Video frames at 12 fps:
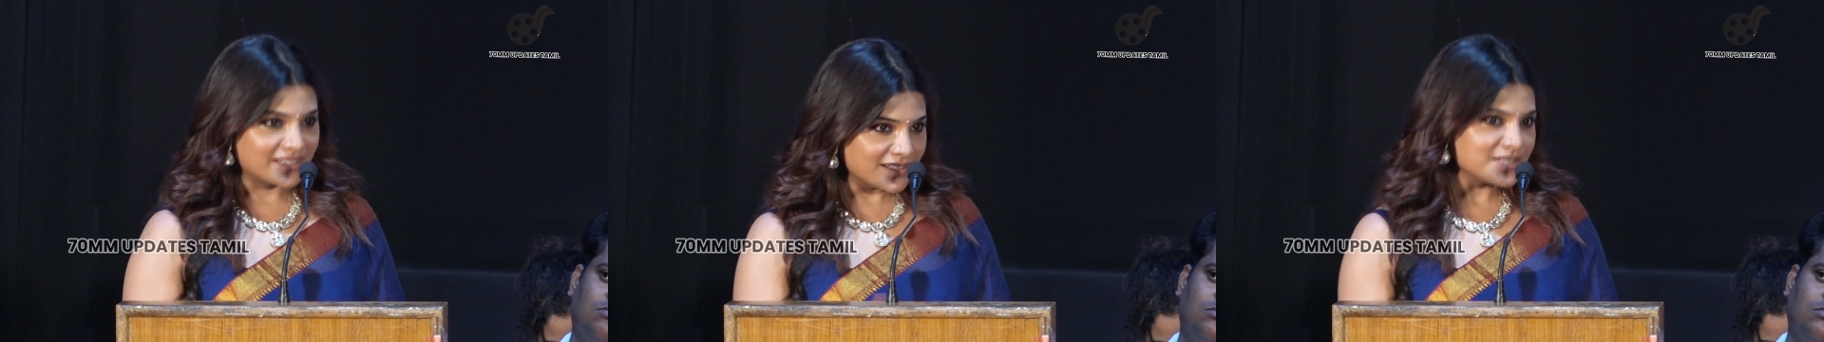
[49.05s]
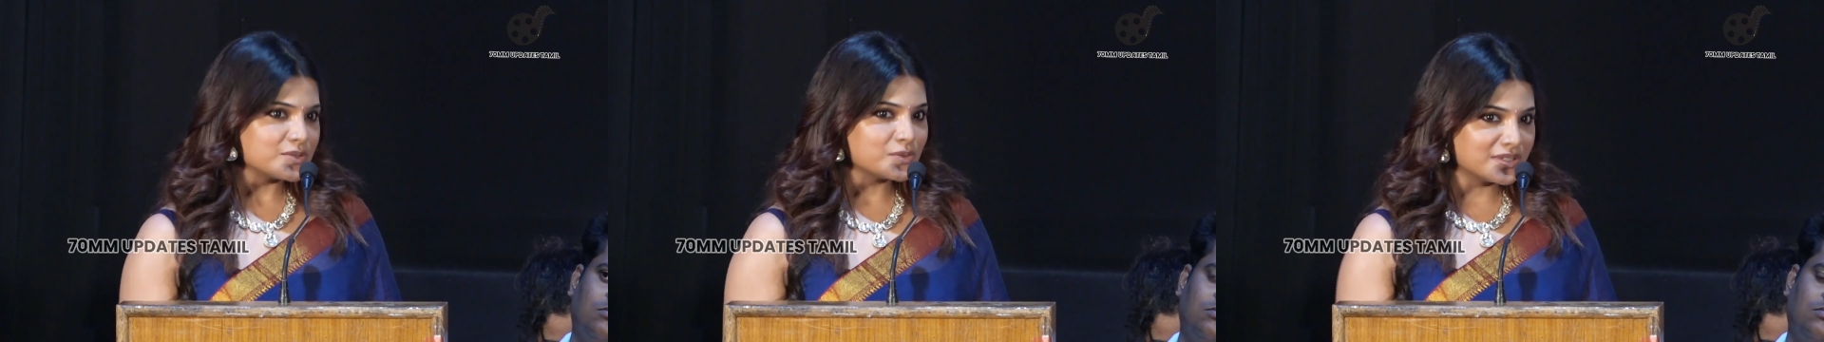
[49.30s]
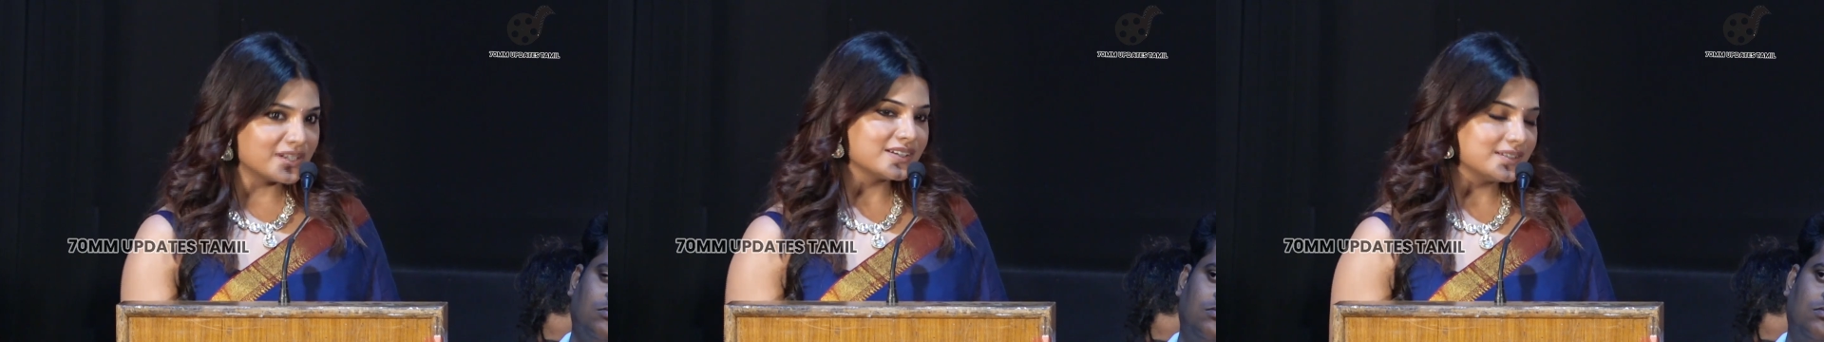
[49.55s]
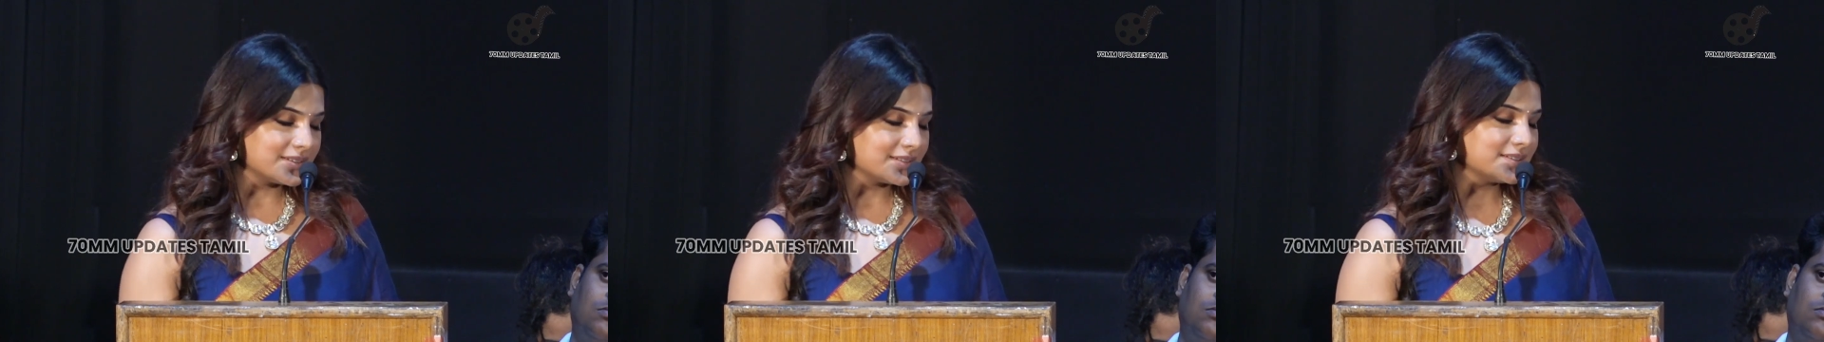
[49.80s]
நிறைய
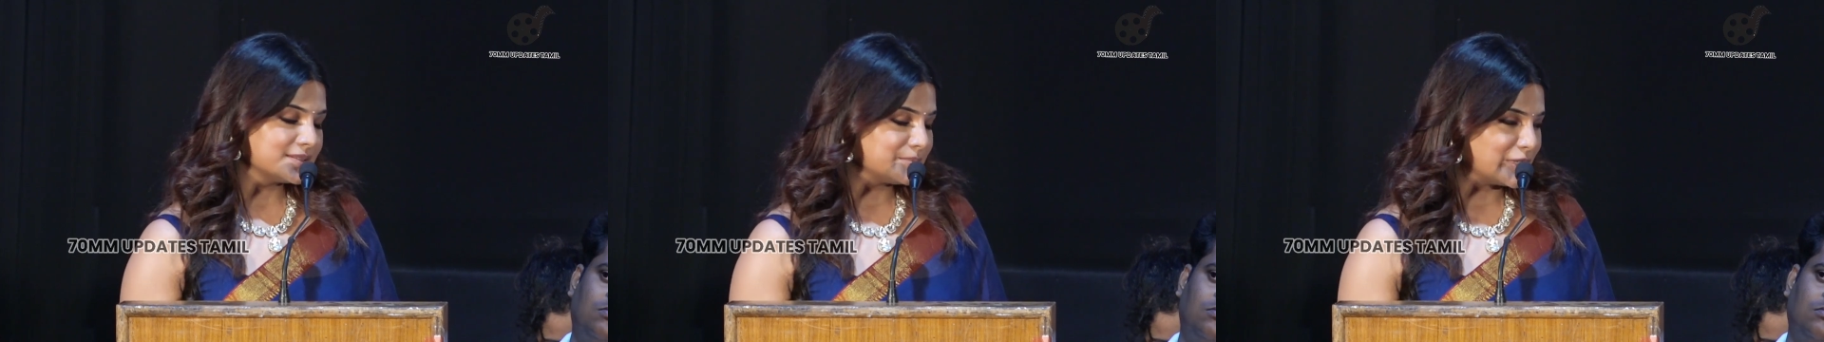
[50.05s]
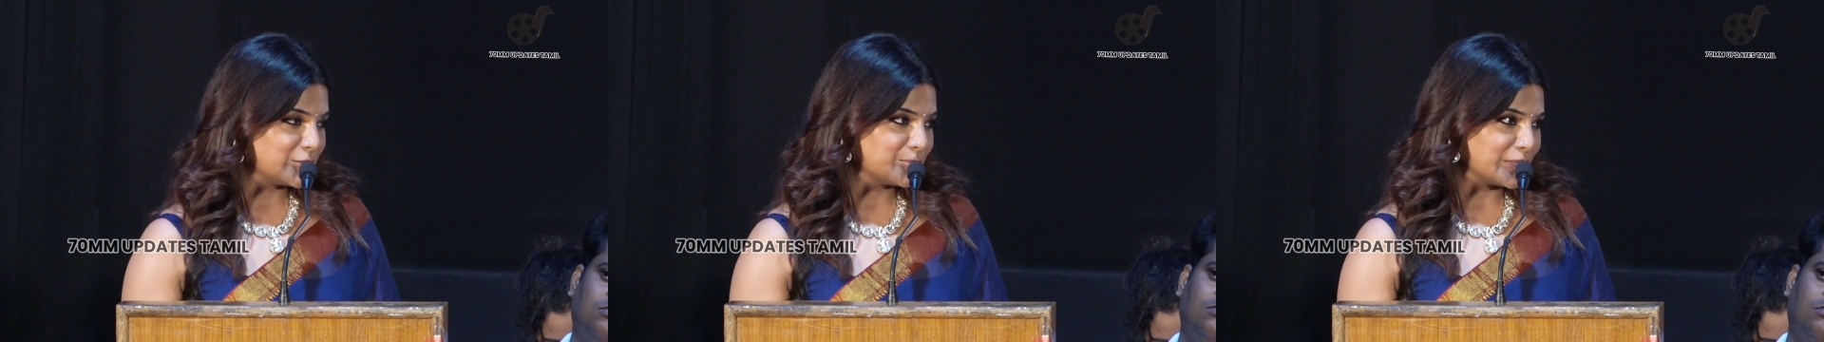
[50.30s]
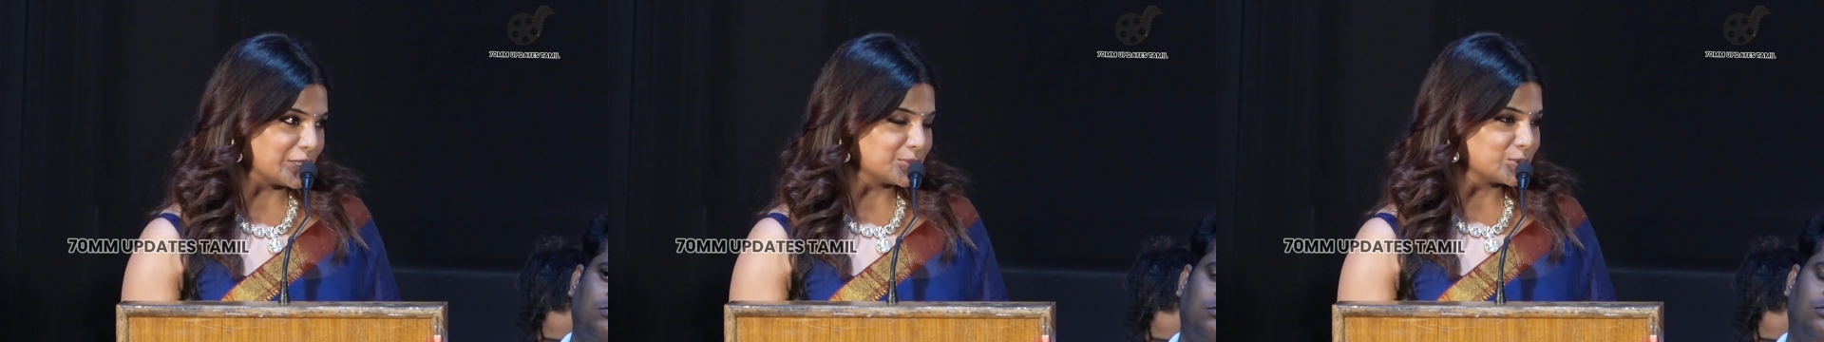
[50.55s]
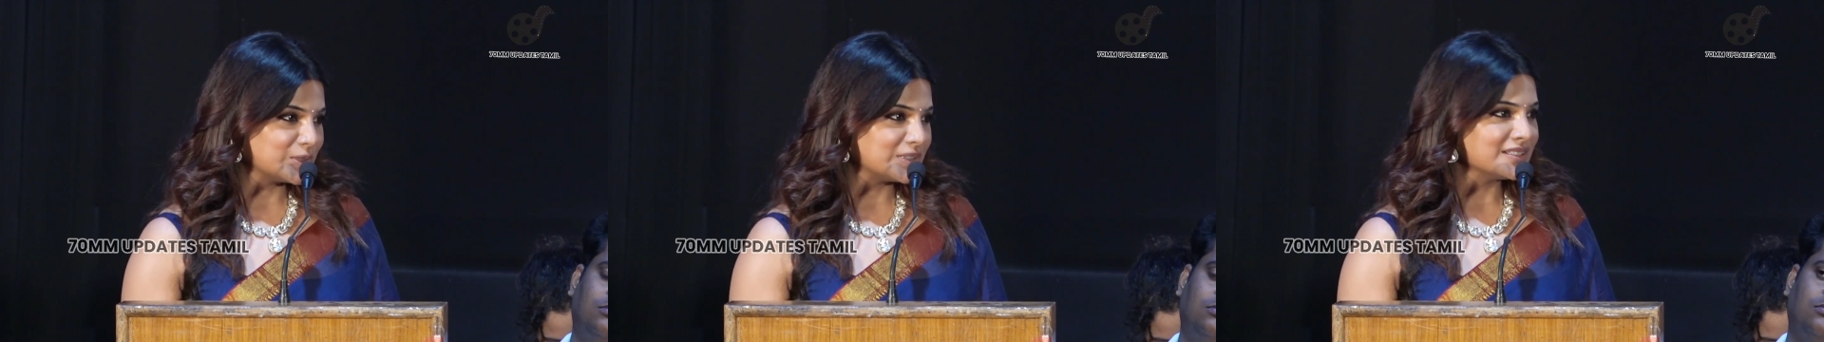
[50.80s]
சோதனைகள் இருந்தது படம்
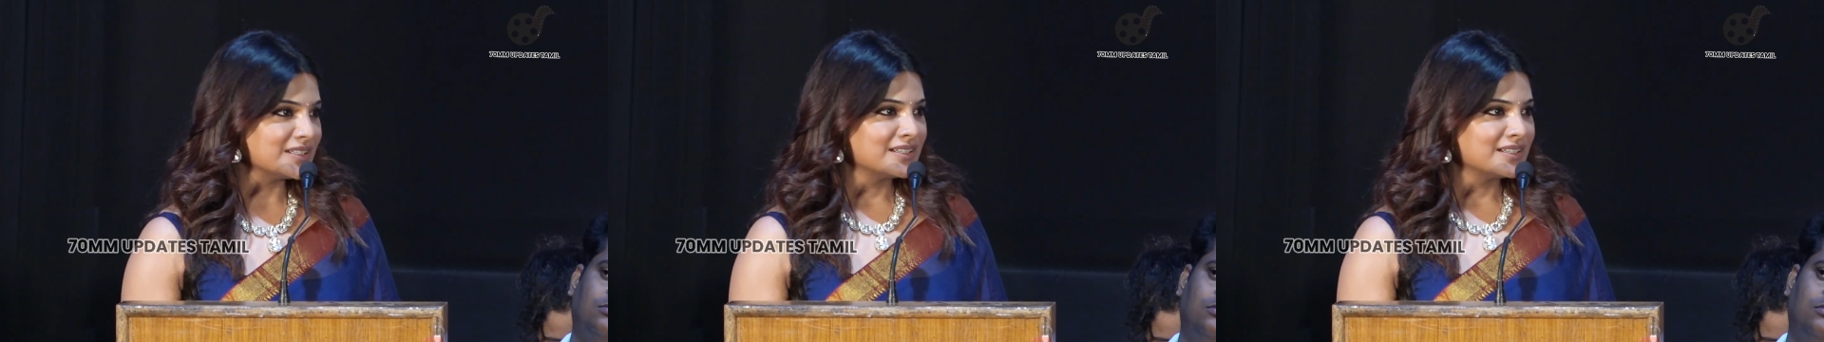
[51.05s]
பண்ணும் போது